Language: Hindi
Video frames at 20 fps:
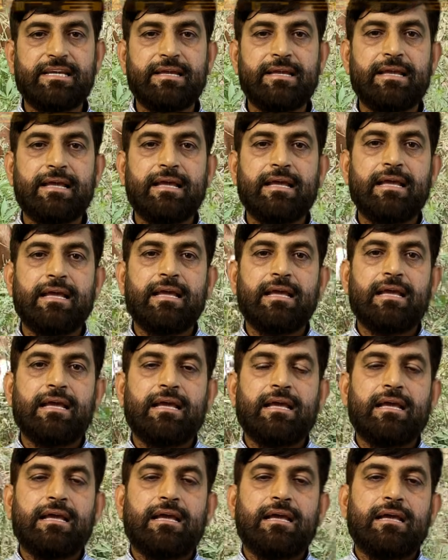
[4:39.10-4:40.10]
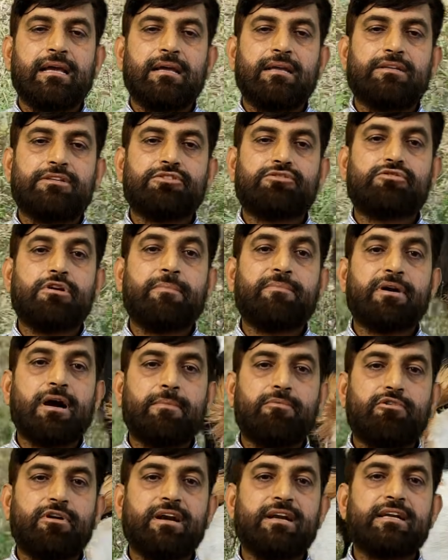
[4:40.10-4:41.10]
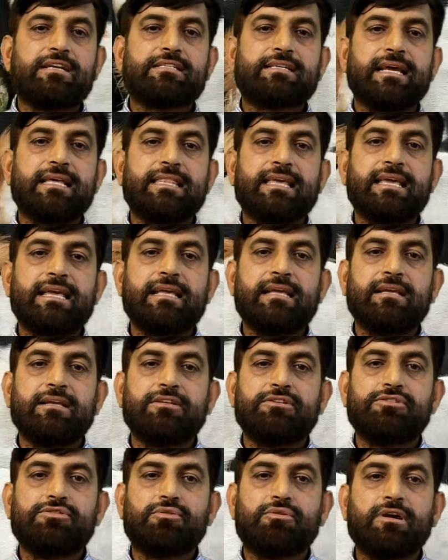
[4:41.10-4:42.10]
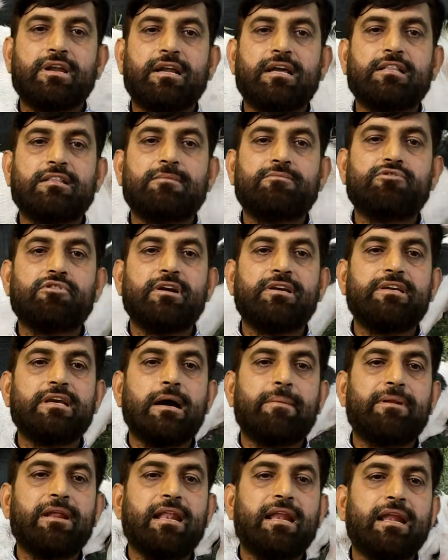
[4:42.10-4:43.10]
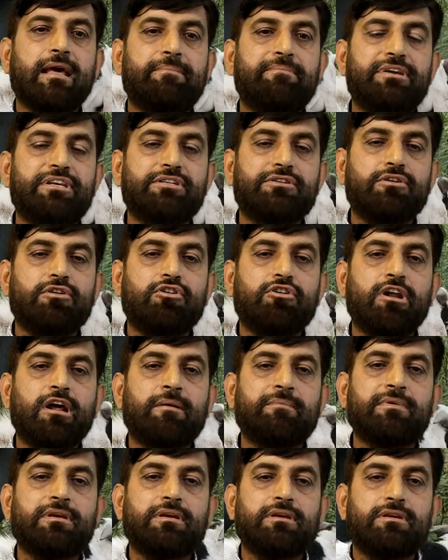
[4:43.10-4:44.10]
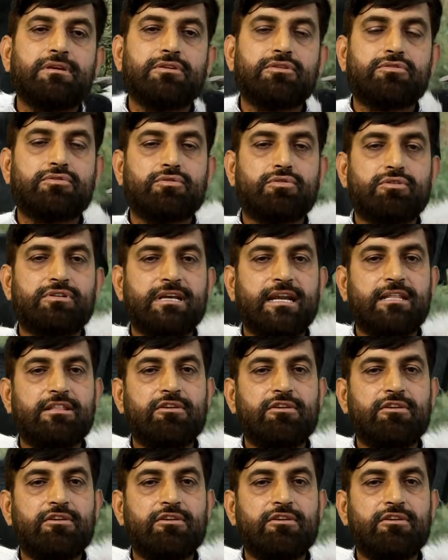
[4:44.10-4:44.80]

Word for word: ये जिसको हम कार्बोहाइड्रेट्स कहते हैं चोखर गंदम जो है ये आपने लेना है बीस किलोग्राम इसको तो ज़रा